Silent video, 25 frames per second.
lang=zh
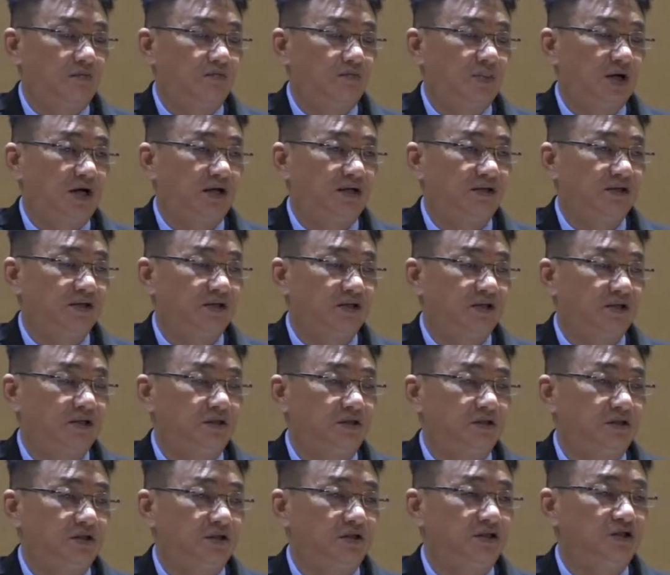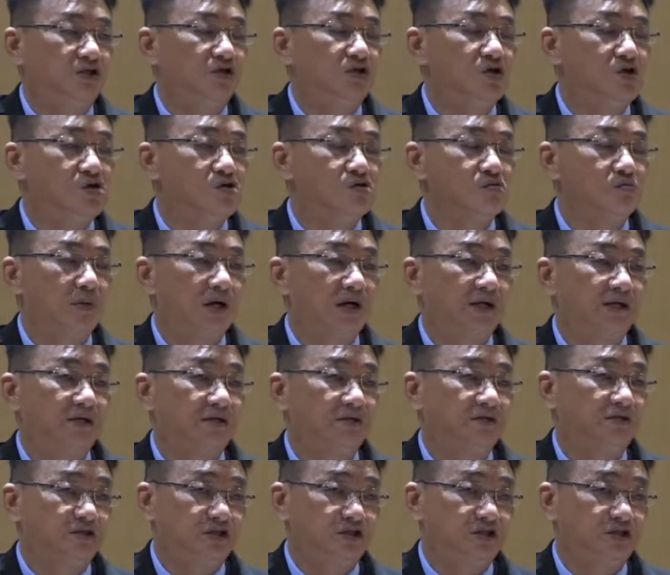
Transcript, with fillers: 把你引诱、把你